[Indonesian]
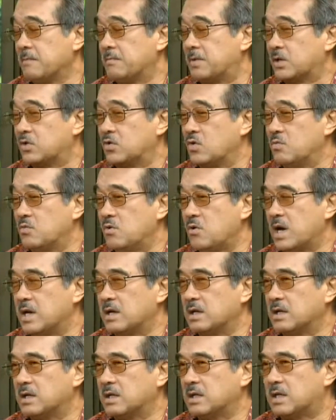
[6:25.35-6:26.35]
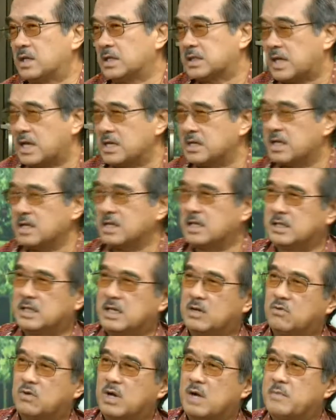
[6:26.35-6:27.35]
pertumbuhan, kesankan
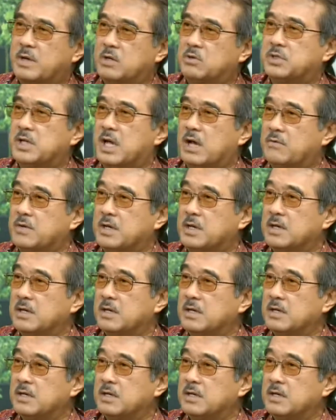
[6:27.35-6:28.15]
kita kurang manusiawi.